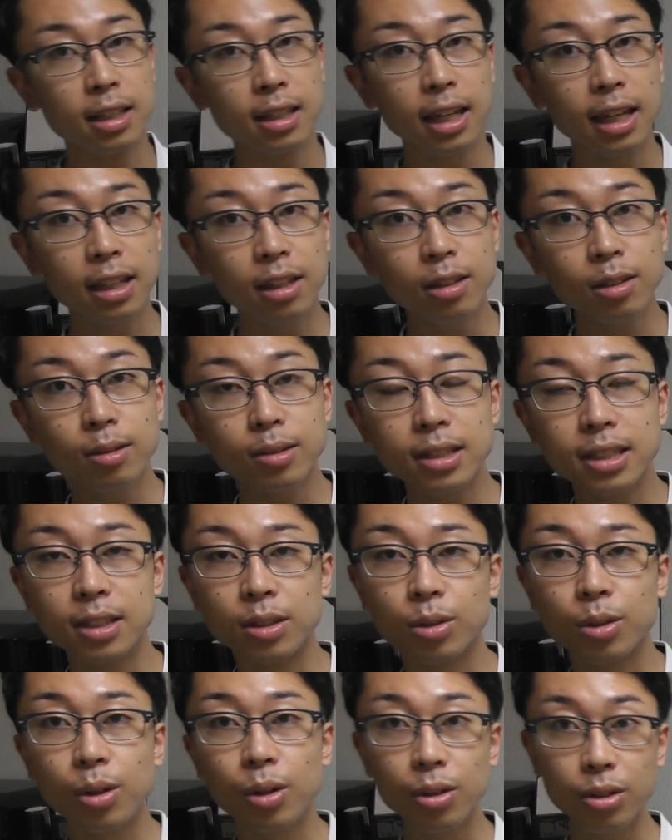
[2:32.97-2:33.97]
血糖値
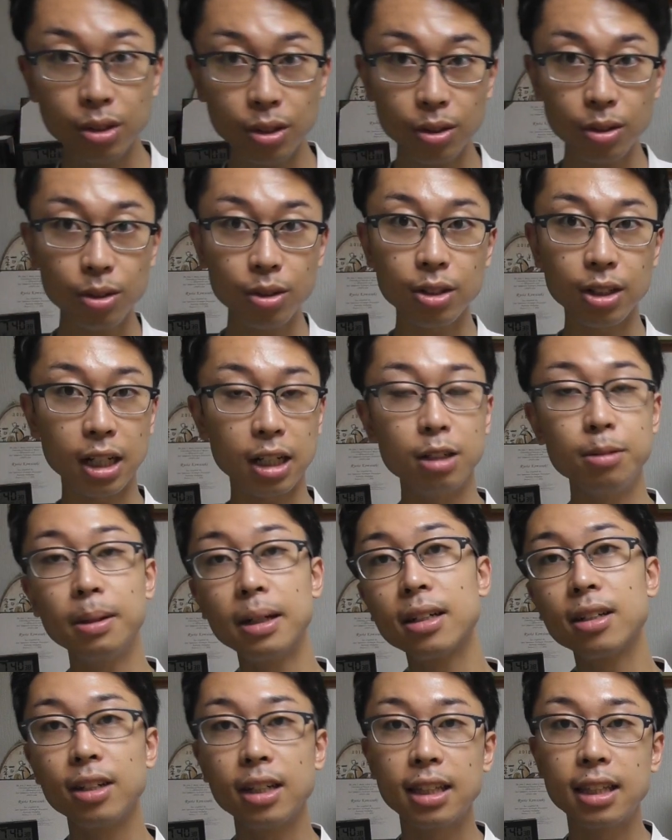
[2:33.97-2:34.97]
のコントロールがう
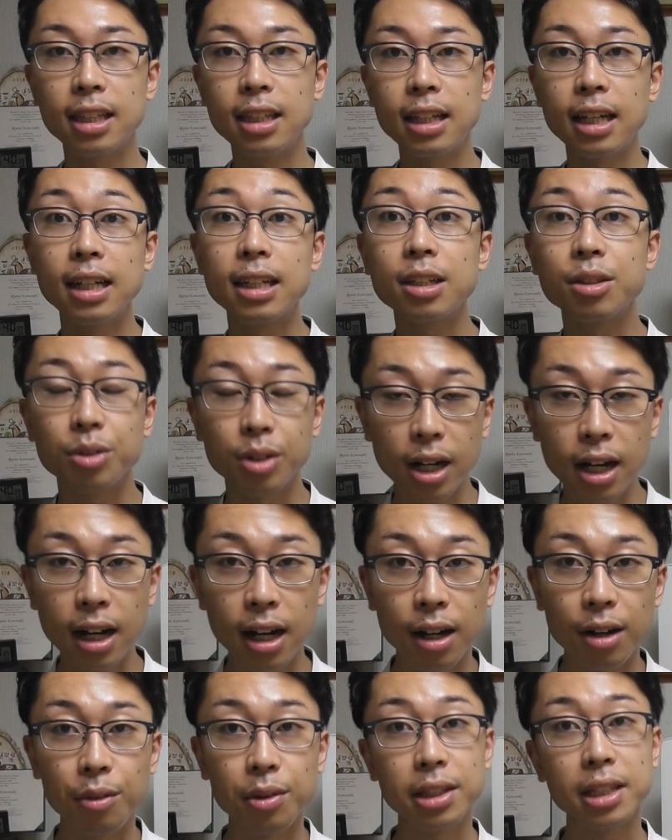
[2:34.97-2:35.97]
まくいってない人
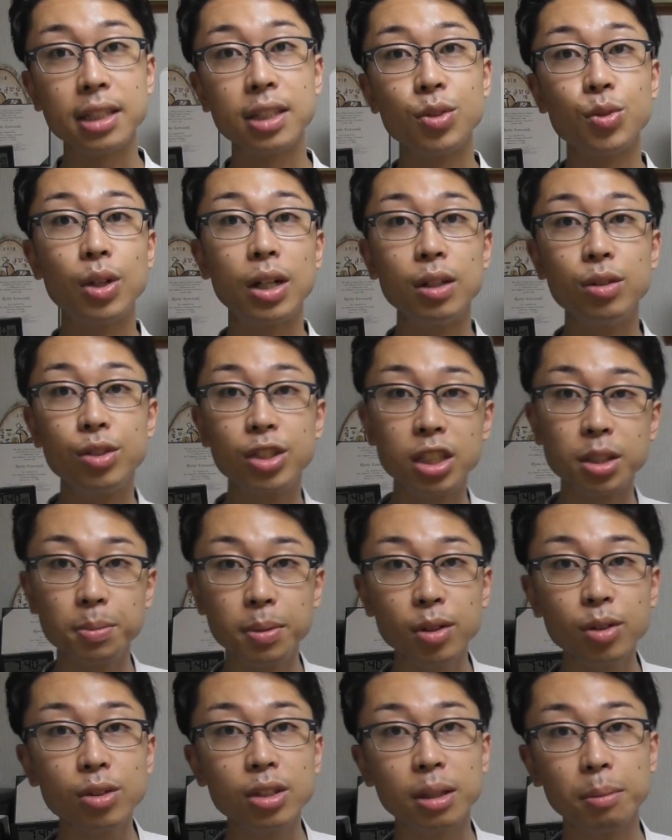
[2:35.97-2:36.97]
が私はうつ
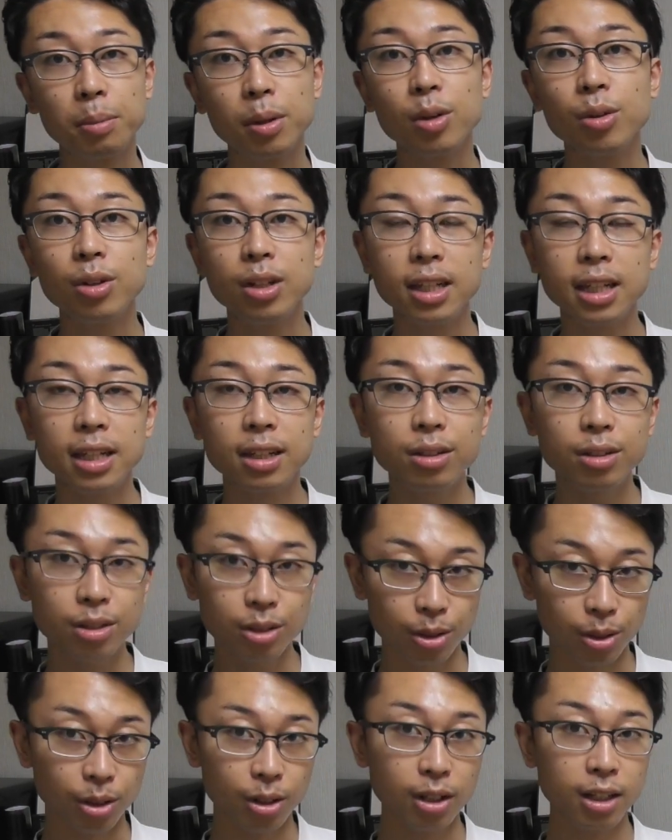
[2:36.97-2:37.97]
病って病院に行く
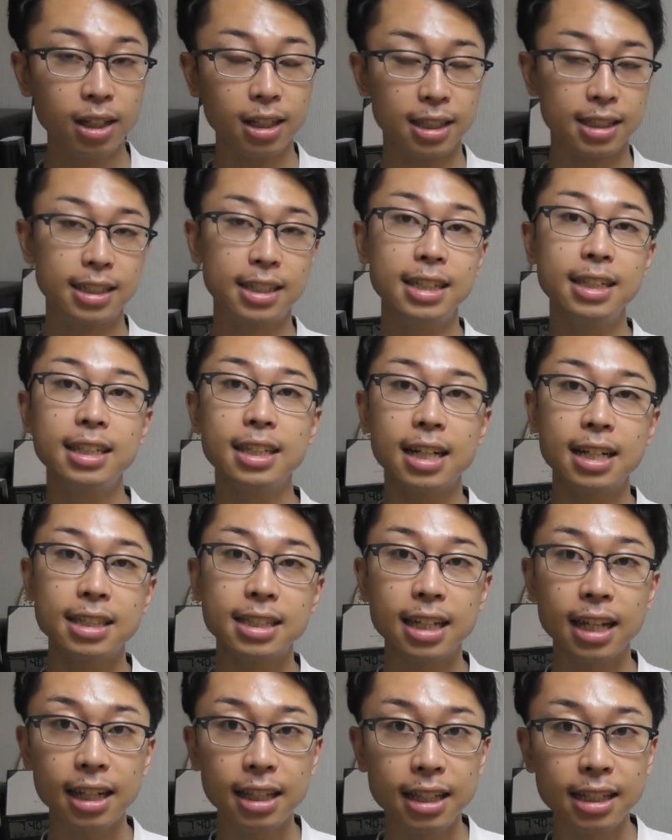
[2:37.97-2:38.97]
と診断
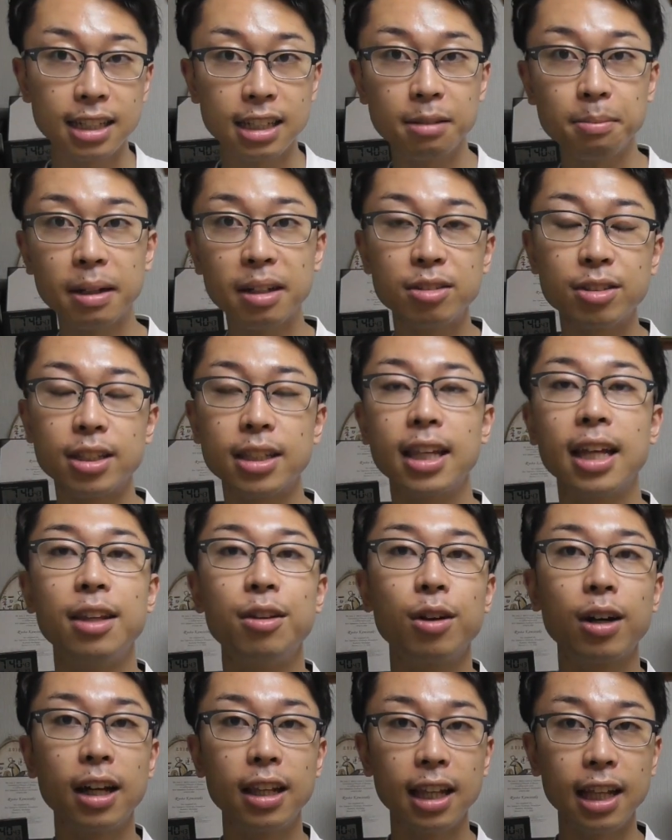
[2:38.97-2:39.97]
されてしまうんじゃない
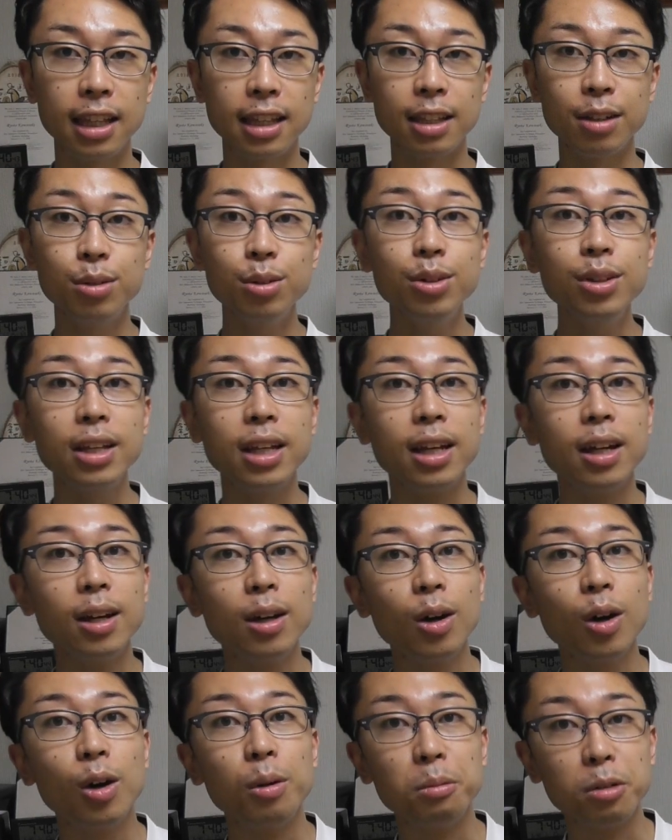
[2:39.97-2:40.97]
のかなっていうふうに
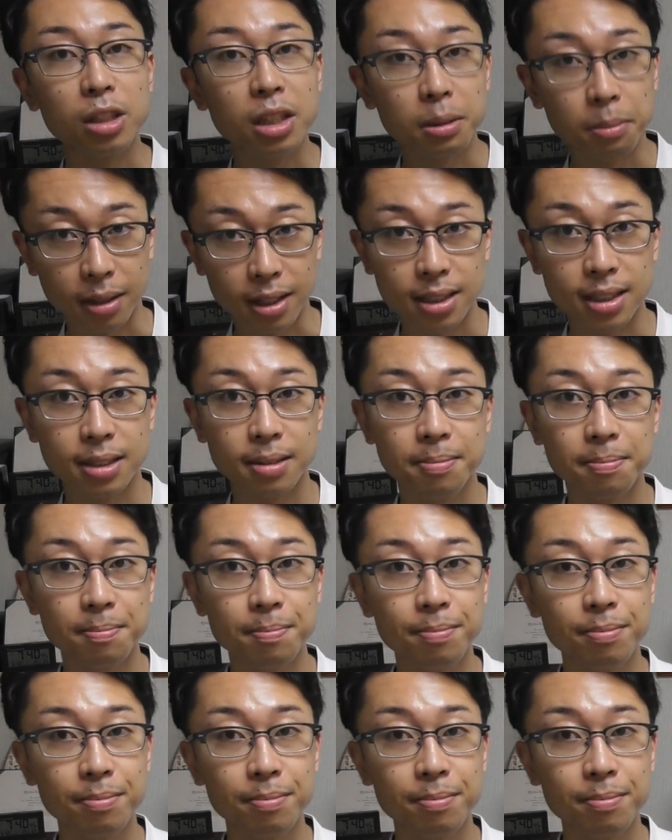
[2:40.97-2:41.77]
思ってます